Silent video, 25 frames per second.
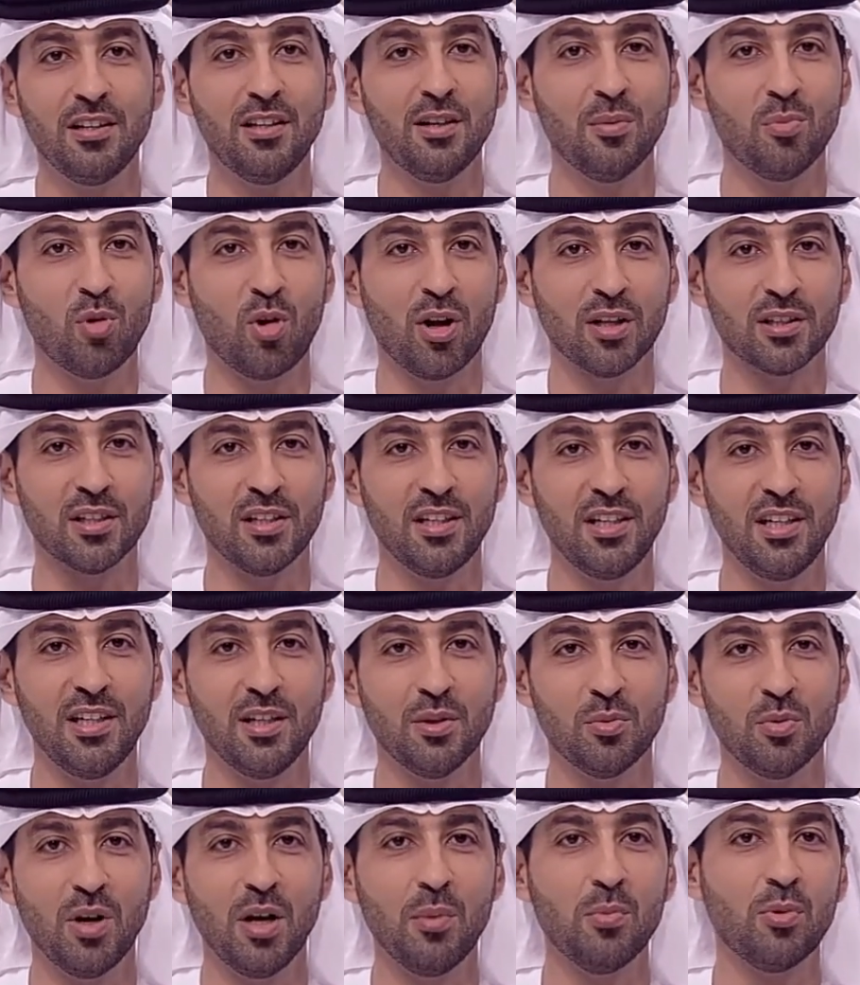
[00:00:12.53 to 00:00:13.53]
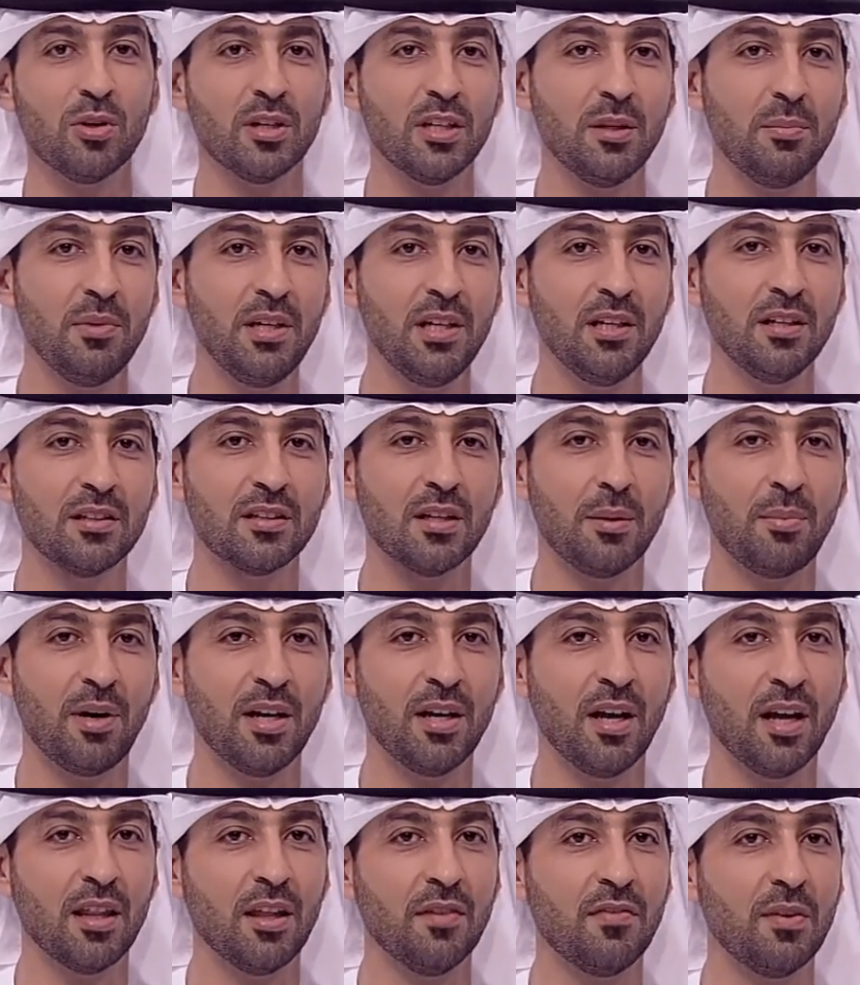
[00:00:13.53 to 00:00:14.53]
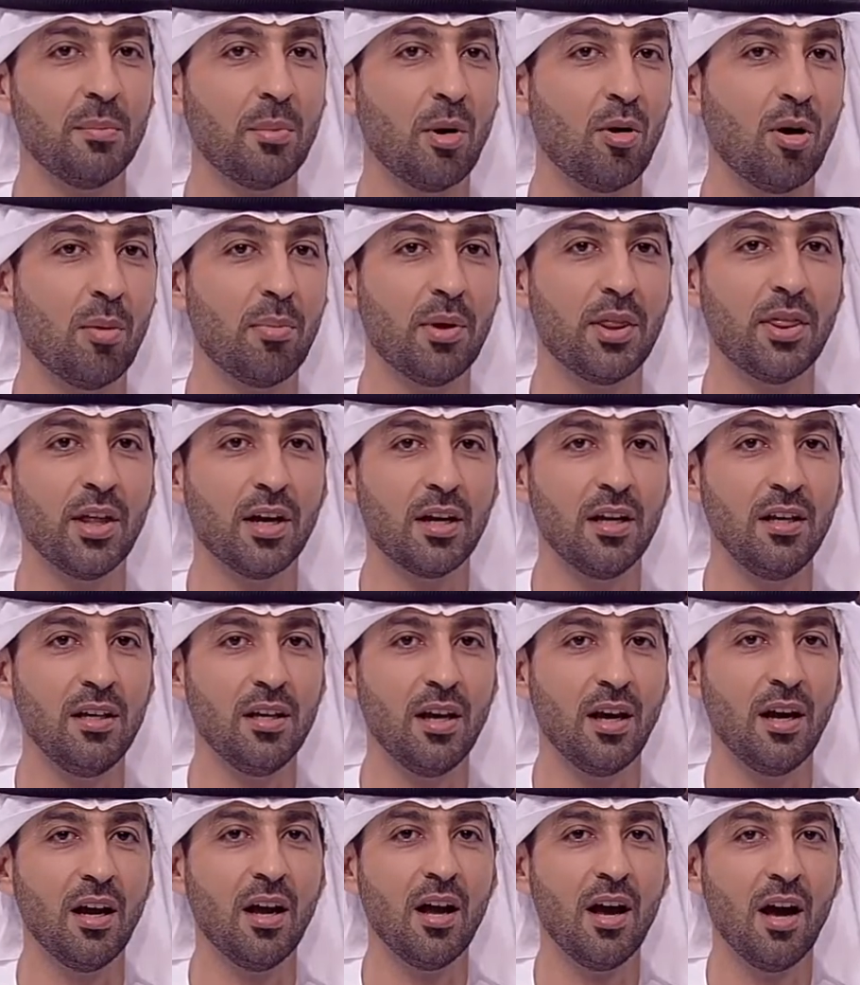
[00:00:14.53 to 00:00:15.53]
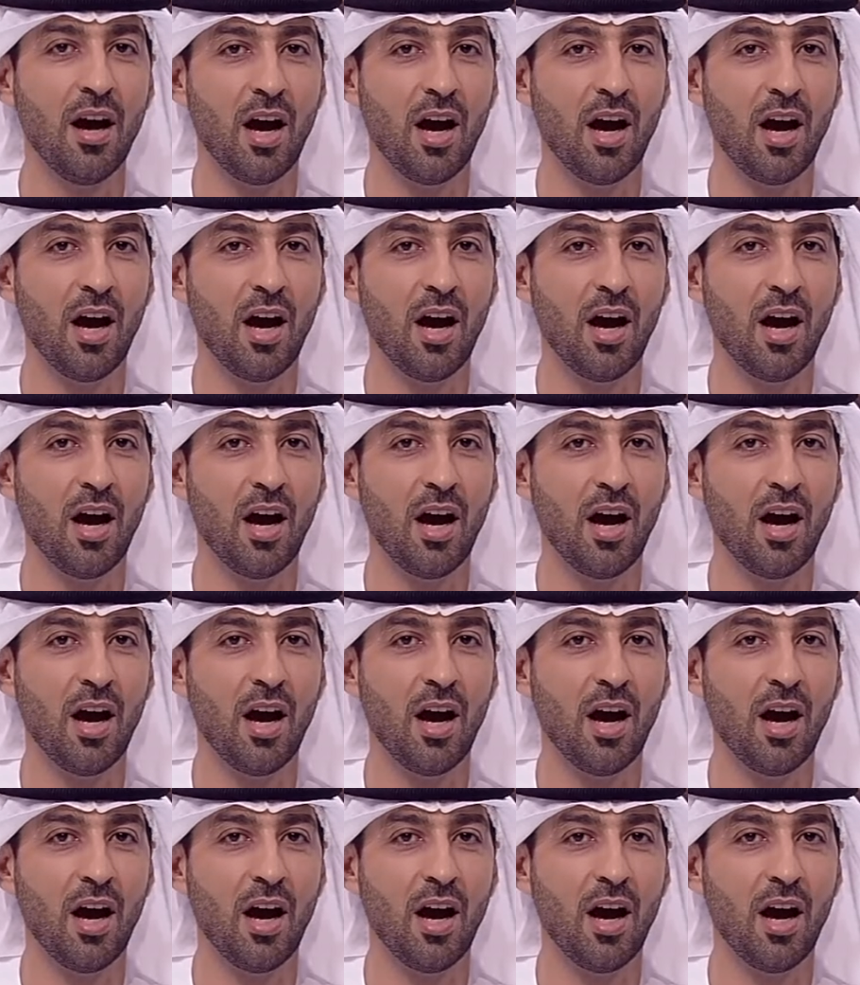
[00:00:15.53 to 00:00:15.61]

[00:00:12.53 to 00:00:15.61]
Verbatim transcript: للمواطنين والمقيمين طبعا هذا في البوابة الذكية